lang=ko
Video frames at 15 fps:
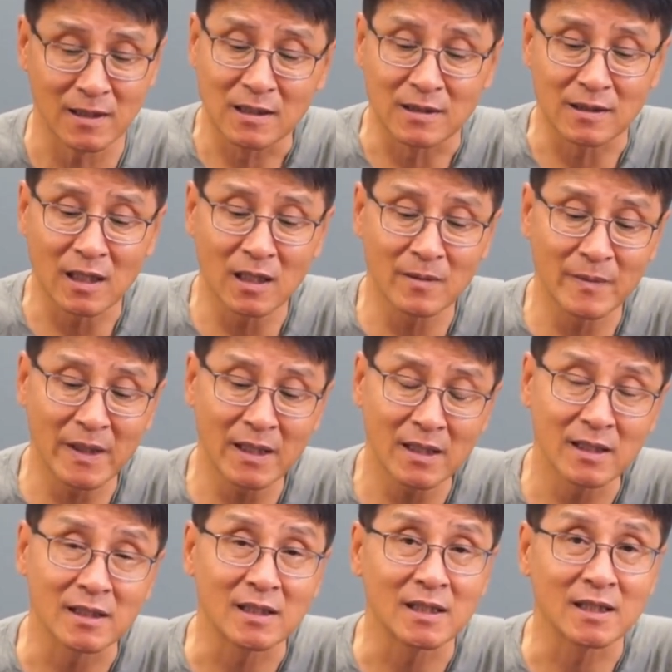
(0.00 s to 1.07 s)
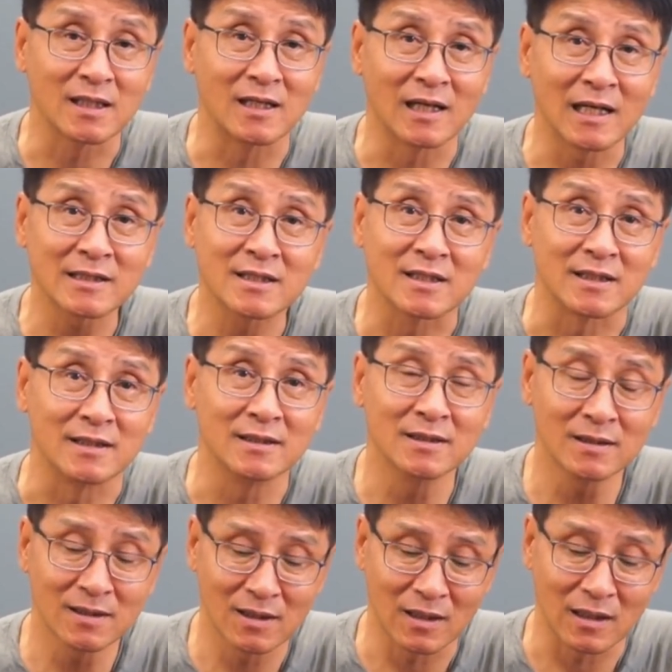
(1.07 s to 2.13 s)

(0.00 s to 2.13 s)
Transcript: 그 다음에 글라스.